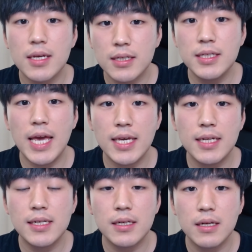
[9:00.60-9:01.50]
그
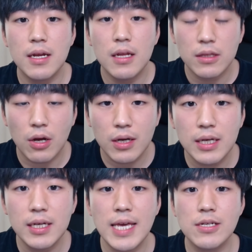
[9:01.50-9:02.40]
얘기를 더
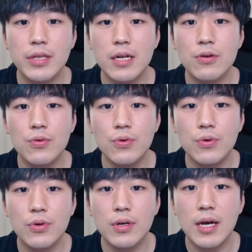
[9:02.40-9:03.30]
크게 전하려고
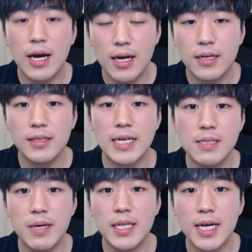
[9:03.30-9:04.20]
아까 그
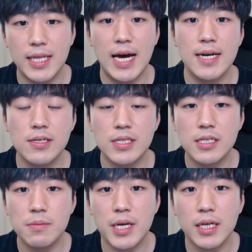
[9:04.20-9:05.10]
다스베이다에 나가서
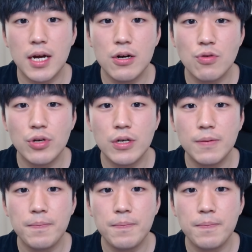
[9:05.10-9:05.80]
직접 얘기를 한 거고요.